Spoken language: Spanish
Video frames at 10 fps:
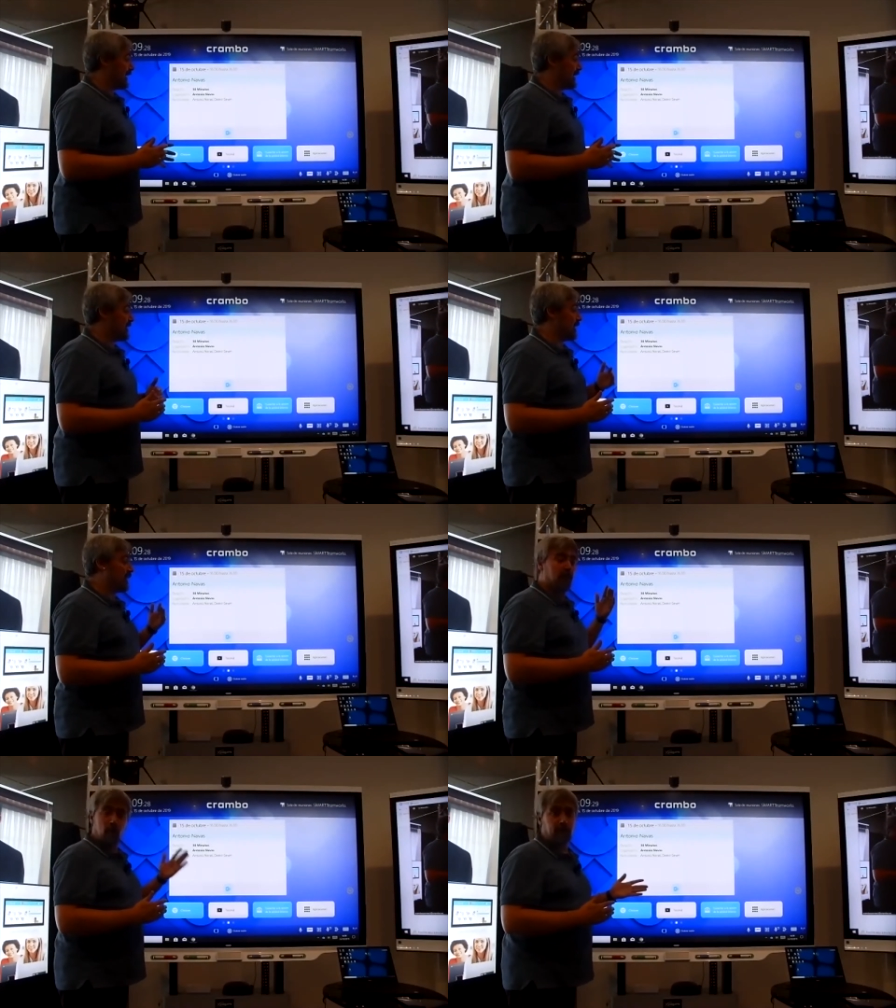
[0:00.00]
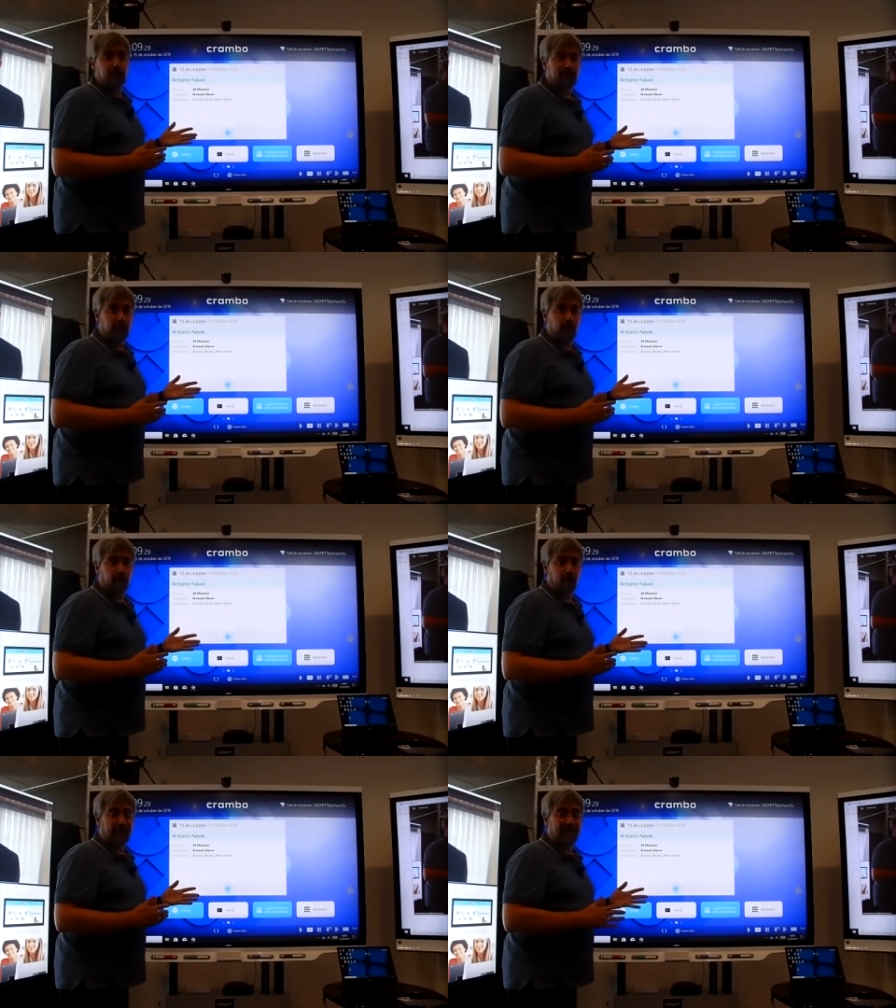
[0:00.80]
¿Qué tiene de bueno este
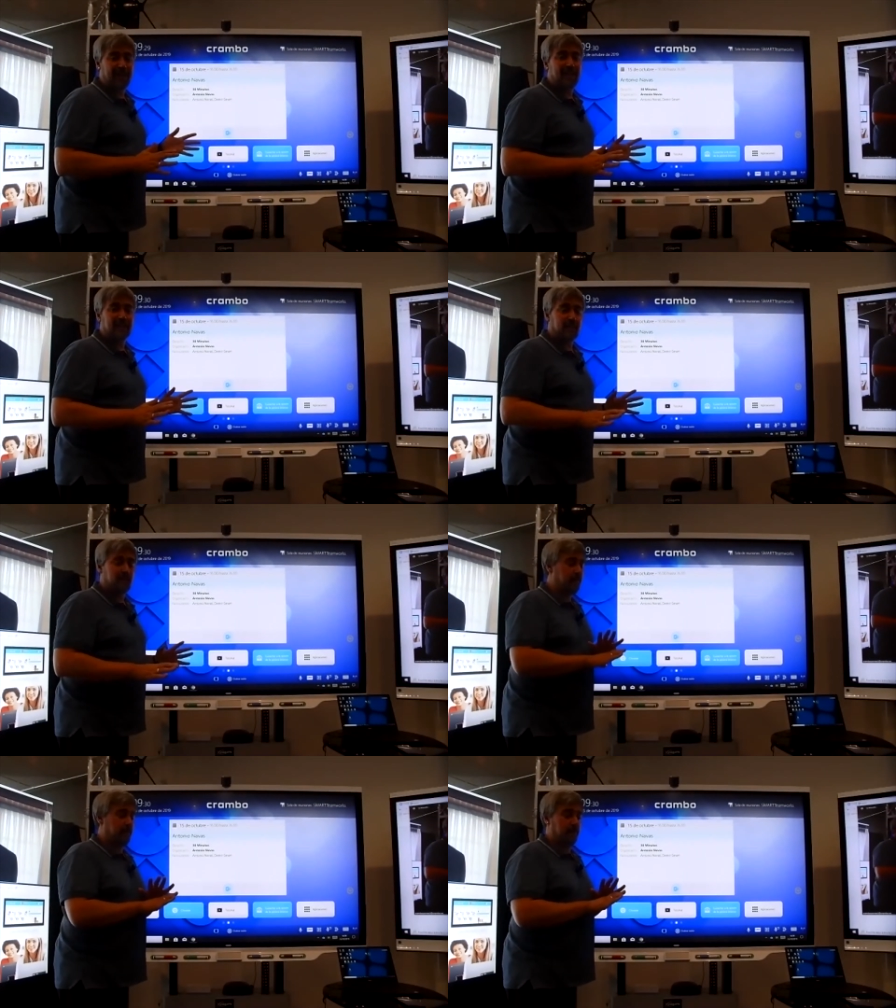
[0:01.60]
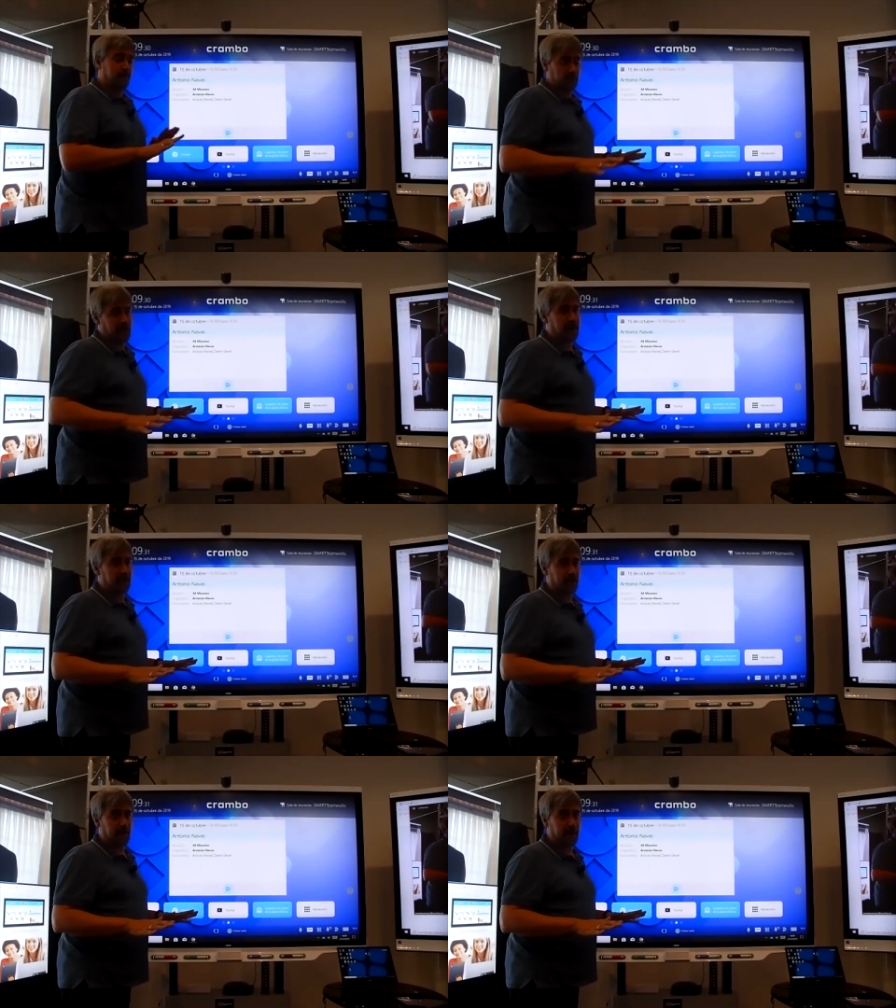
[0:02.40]
entorno? Que es personalizable.